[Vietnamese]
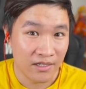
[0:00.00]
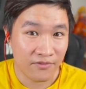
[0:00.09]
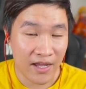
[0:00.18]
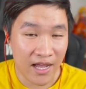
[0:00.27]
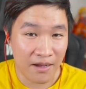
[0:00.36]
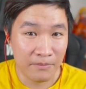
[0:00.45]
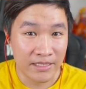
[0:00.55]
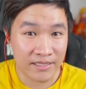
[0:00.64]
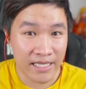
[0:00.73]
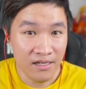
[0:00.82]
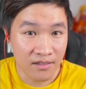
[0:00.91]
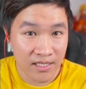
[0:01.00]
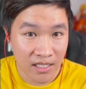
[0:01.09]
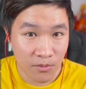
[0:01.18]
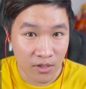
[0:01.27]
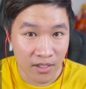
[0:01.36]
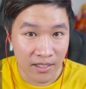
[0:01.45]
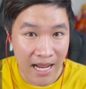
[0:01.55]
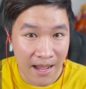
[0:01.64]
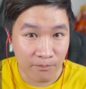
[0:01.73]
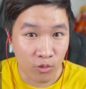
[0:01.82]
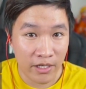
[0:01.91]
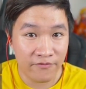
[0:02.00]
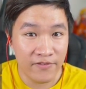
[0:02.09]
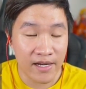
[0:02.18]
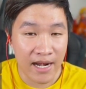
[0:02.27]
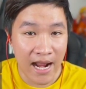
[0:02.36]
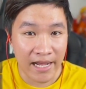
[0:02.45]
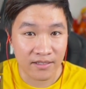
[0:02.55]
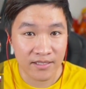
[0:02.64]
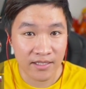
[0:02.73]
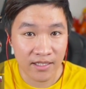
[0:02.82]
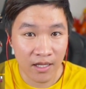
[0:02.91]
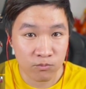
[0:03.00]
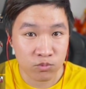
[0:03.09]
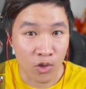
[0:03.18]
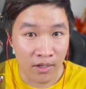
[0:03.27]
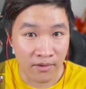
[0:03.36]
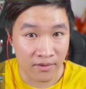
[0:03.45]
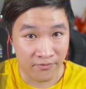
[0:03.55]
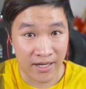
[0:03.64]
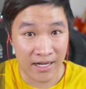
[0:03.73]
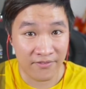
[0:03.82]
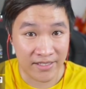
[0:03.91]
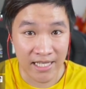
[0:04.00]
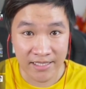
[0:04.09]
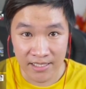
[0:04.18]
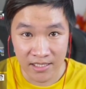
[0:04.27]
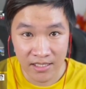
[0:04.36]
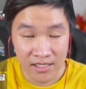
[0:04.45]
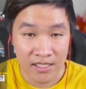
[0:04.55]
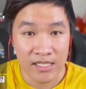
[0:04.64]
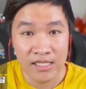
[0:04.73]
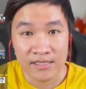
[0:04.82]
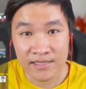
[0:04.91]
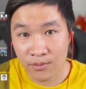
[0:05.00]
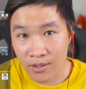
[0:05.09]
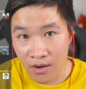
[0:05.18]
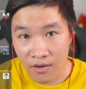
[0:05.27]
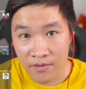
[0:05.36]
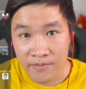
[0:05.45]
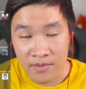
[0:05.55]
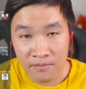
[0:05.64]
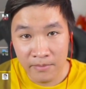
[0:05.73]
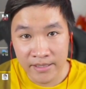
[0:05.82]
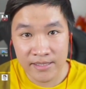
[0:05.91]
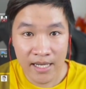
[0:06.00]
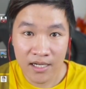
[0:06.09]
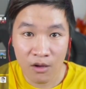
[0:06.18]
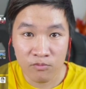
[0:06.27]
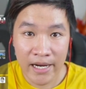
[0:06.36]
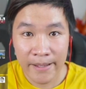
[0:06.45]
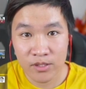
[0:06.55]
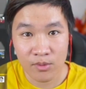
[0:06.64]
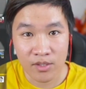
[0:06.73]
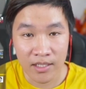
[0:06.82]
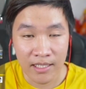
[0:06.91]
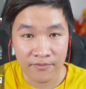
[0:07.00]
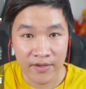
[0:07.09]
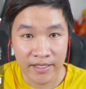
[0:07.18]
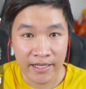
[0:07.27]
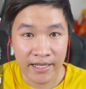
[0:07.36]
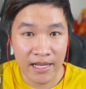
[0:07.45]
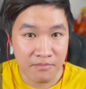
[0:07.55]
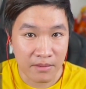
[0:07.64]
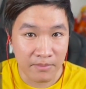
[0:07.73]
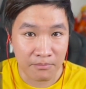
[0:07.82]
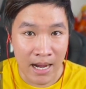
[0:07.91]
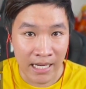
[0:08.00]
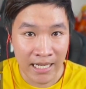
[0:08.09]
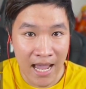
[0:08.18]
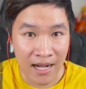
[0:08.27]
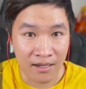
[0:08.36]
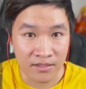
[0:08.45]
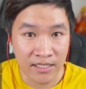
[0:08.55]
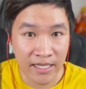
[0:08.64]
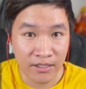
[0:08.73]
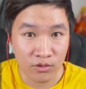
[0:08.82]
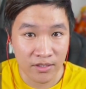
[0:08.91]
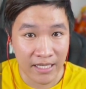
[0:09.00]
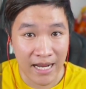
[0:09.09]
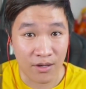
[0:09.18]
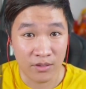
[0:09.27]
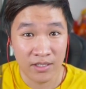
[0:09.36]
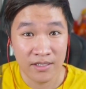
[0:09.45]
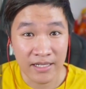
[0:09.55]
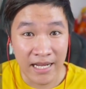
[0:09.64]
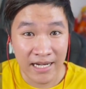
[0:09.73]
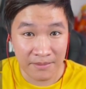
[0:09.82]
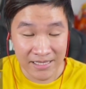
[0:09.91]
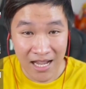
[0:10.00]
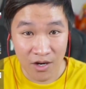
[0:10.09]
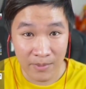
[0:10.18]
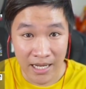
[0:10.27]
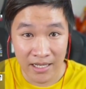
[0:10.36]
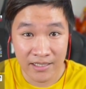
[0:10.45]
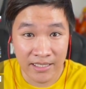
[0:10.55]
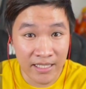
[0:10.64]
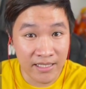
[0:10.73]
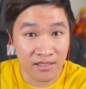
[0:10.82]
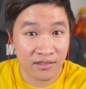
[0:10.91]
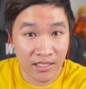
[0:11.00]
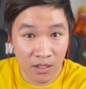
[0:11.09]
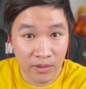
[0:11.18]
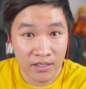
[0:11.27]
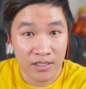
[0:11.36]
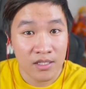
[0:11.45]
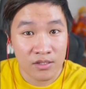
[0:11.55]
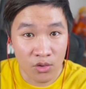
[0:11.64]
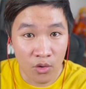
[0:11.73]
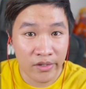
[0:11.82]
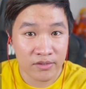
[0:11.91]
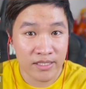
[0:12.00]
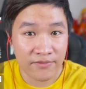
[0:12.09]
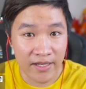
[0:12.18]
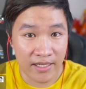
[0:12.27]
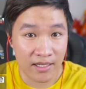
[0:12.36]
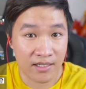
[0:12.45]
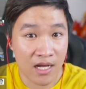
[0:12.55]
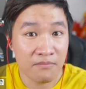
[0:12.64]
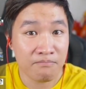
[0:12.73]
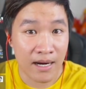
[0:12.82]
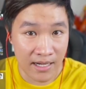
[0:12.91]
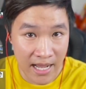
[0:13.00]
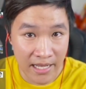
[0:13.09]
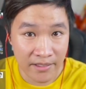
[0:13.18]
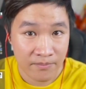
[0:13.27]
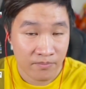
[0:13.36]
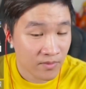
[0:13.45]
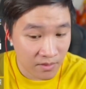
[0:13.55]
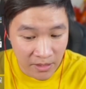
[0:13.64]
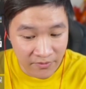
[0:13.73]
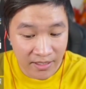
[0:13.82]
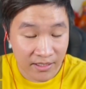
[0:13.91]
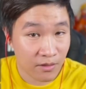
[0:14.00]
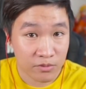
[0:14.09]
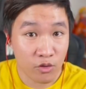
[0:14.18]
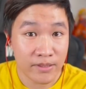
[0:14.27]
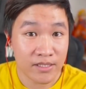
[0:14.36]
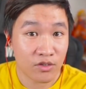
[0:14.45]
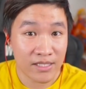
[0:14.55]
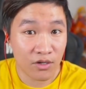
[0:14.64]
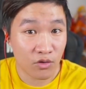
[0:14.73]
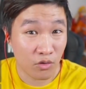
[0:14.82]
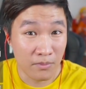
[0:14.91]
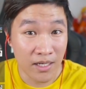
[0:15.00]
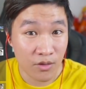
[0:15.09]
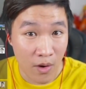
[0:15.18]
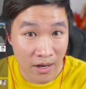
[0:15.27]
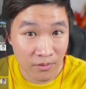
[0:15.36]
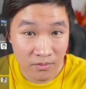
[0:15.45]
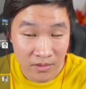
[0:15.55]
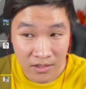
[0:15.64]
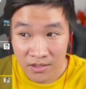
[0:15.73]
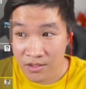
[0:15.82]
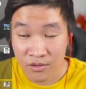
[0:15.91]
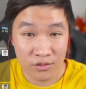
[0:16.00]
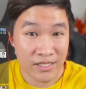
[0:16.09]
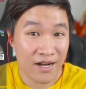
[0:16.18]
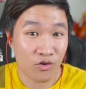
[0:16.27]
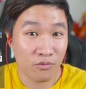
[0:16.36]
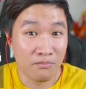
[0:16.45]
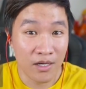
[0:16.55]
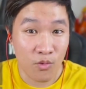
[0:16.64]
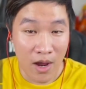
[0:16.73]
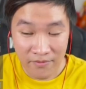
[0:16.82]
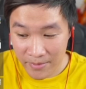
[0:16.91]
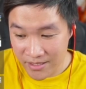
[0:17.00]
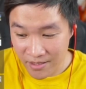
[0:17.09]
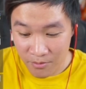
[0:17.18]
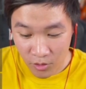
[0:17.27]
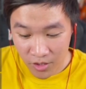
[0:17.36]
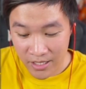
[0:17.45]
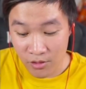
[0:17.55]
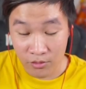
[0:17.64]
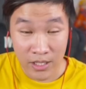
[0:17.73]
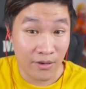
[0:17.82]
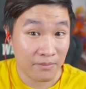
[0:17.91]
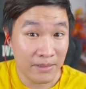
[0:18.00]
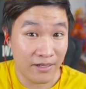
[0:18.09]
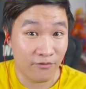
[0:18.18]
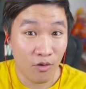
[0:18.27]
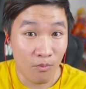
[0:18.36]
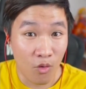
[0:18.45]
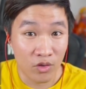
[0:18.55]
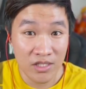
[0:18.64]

Và mình sẽ hướng dẫn cho mọi người làm một cái phiên live ở trên TikTok thuần và là về giải trí. Sau đó mình sẽ lồng ghép cho mọi người là về cái cách mà mình bán hàng ở trên kênh đó như thế nào, để làm sao mà cái thị trường TikTok ấy rồi nó sẽ phải là cân bằng lại. Bởi vì là TikTok Shop bây giờ nó ra nó còn mới quá đúng không? Nó ra nó còn mới quá, và bây giờ mọi người đều đang bị là FOMO.